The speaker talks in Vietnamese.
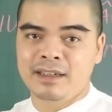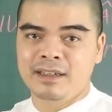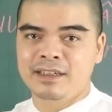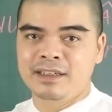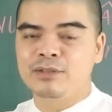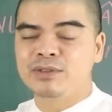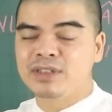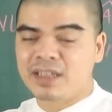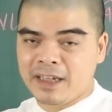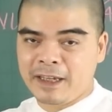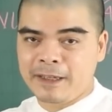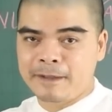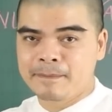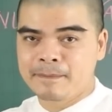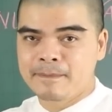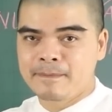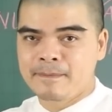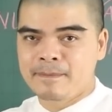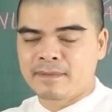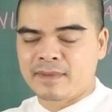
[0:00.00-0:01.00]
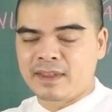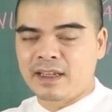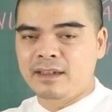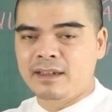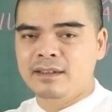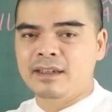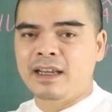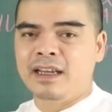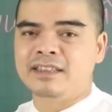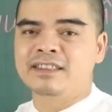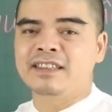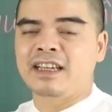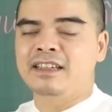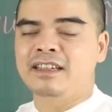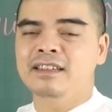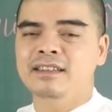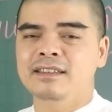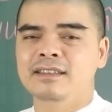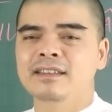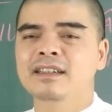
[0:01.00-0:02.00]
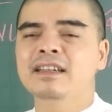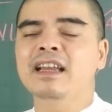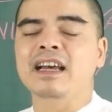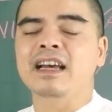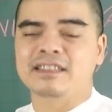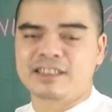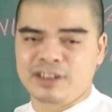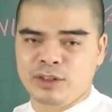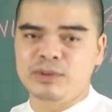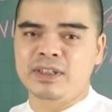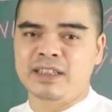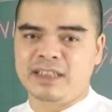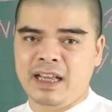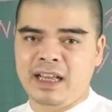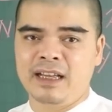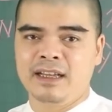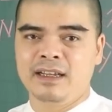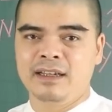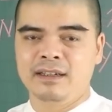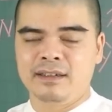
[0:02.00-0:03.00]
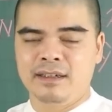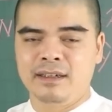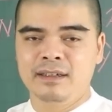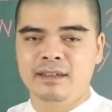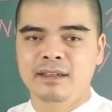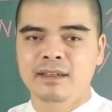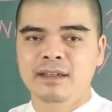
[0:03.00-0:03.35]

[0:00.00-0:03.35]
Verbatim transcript: điều trị ngay đấy, để tránh những hạn xấu xảy ra đấy.